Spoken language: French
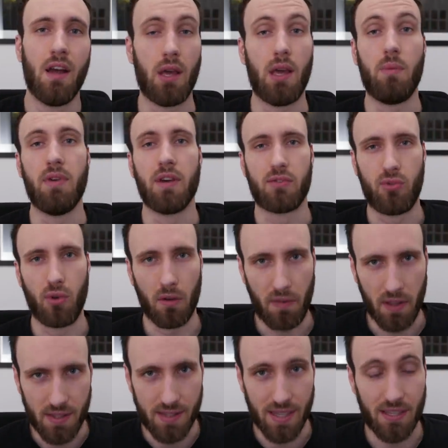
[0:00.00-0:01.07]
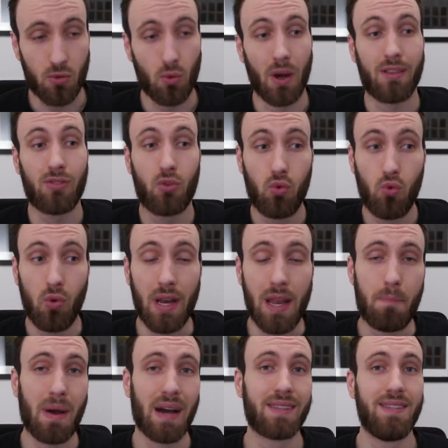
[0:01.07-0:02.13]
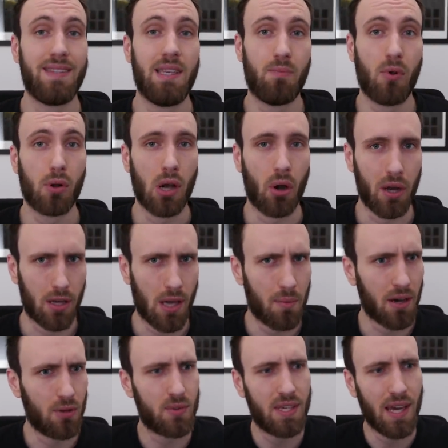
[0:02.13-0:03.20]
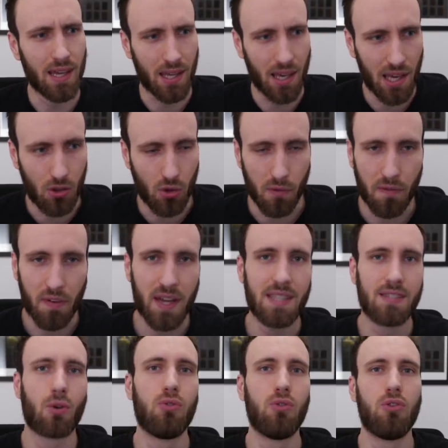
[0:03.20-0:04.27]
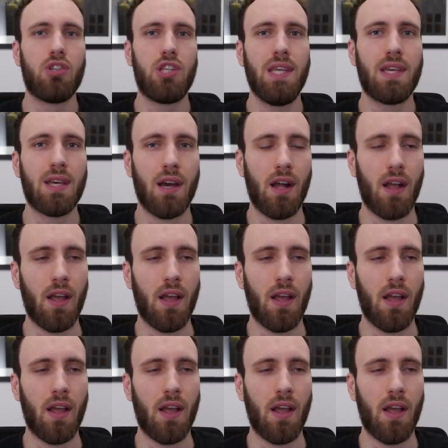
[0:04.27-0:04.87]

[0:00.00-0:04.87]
et bien sûr, félicitations à tous les participants, car on a quand même réussi à créer une frise chronologique